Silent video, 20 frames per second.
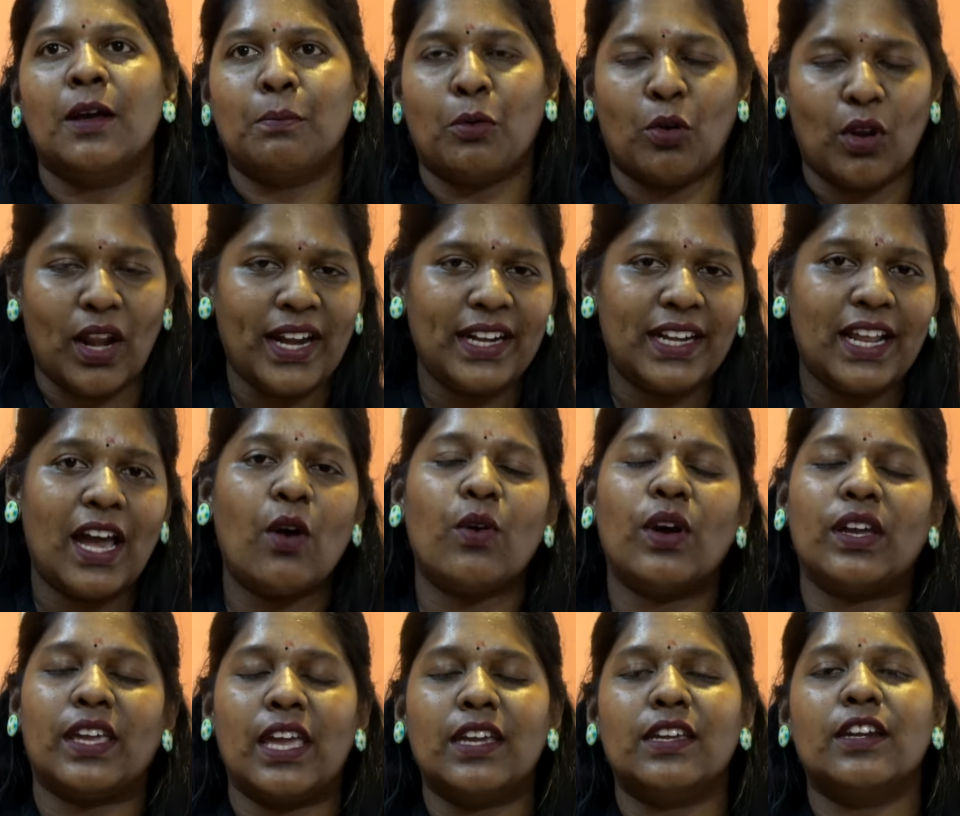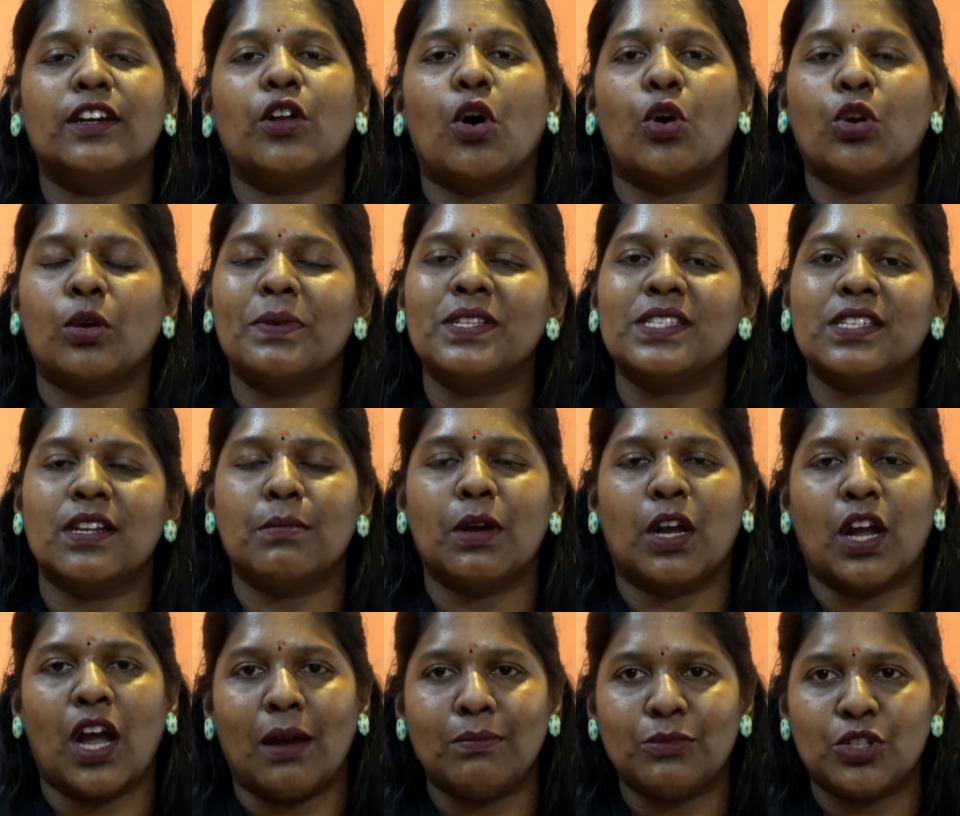பொலைட்டாக அவங்க கேட்குற டாக்குமெண்ட்ஸ்
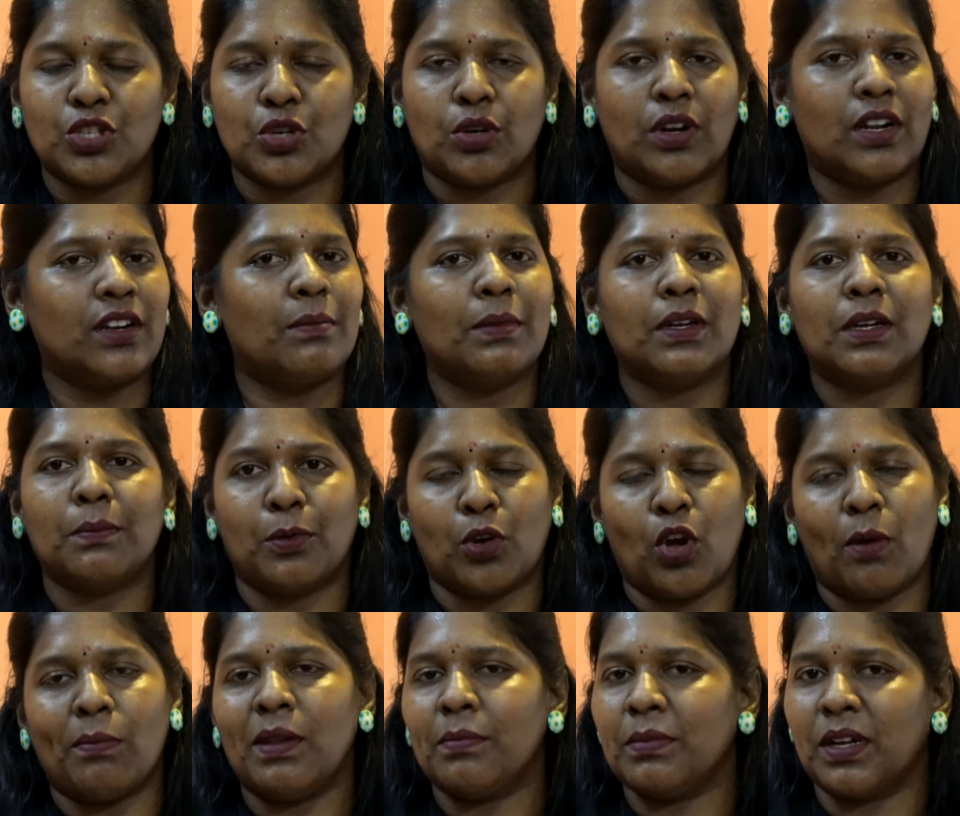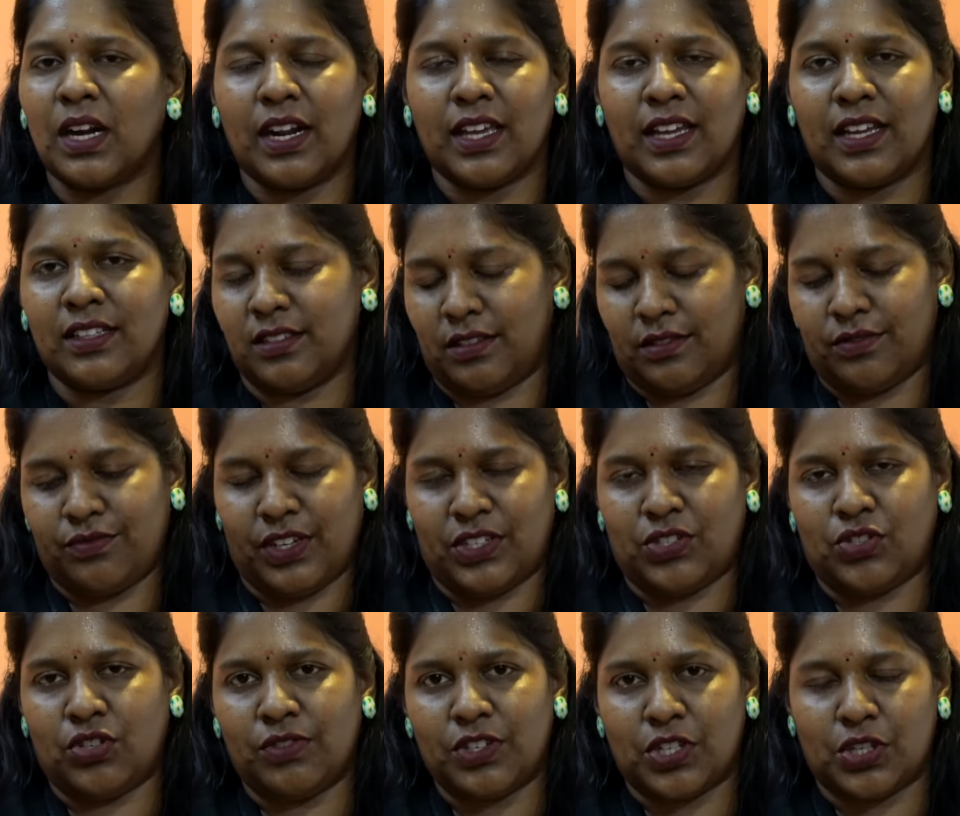நம்ம காமிச்சிட்டோன்னா நமக்கு ப்ராப்ளம் கிடையாது
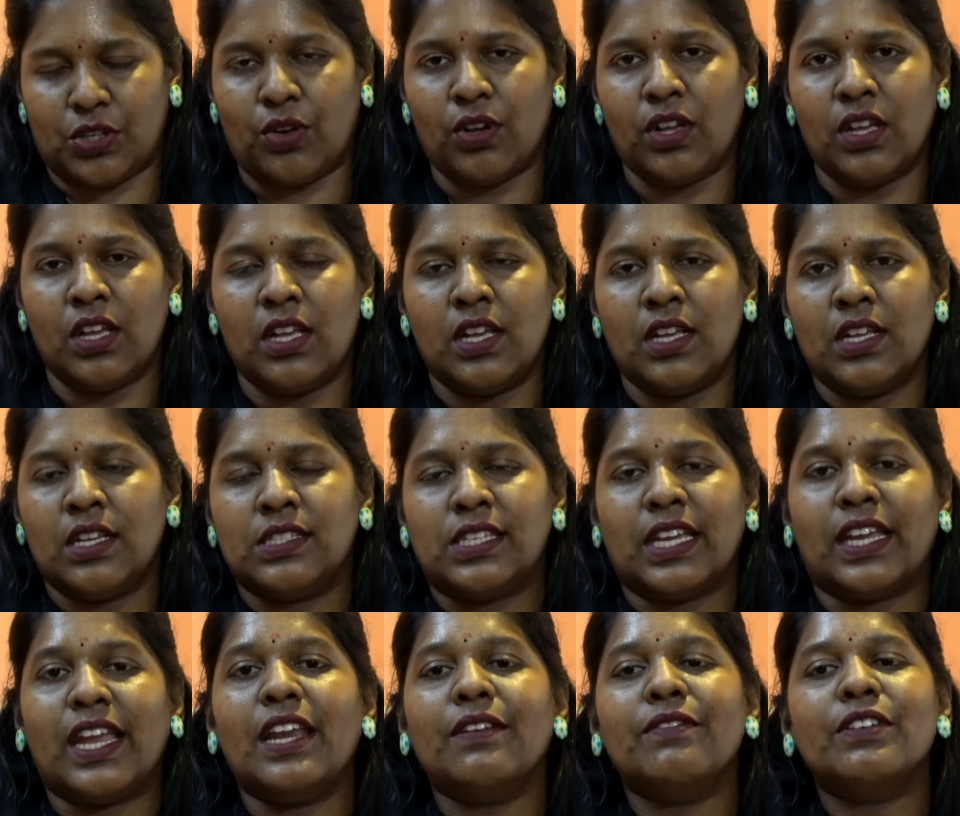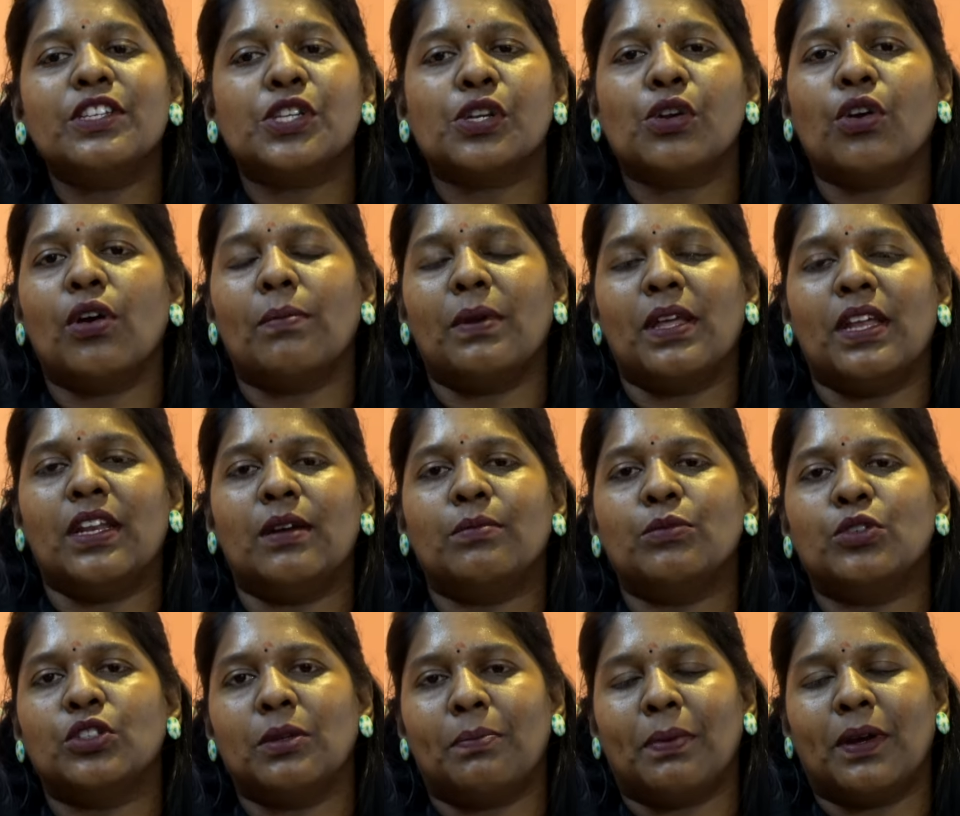ஃபஸ்ட்டு விஷயம் செகண்ட் விஷயம்
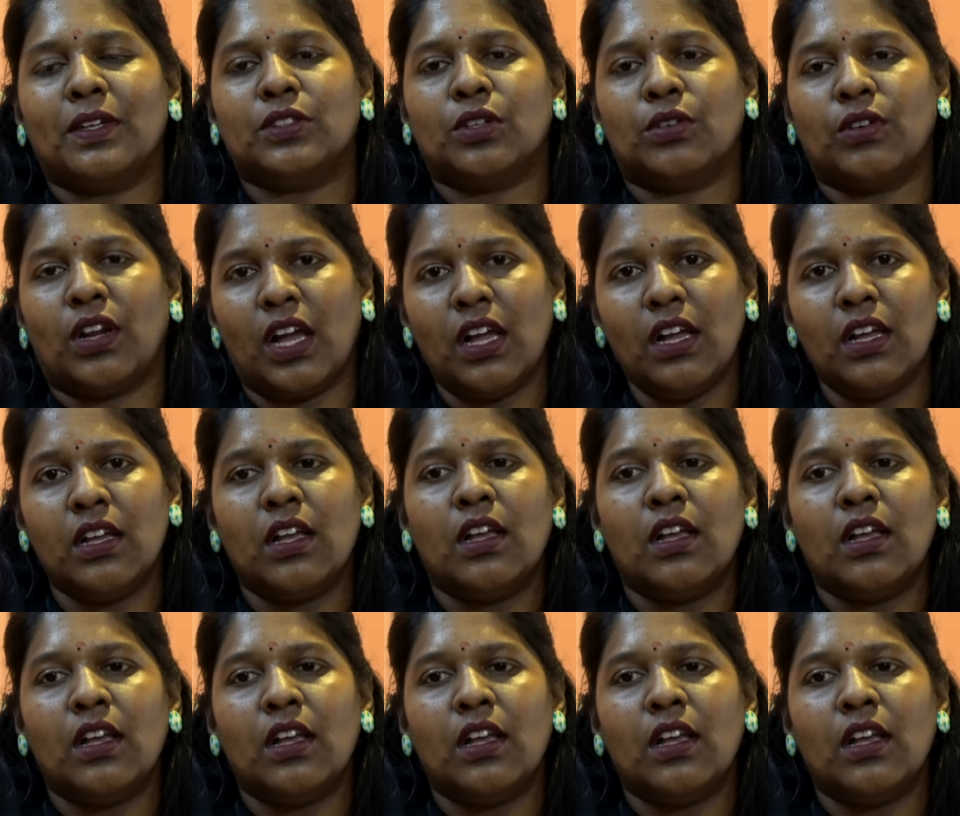அப்படின்னும் போது பார்த்தோன்னா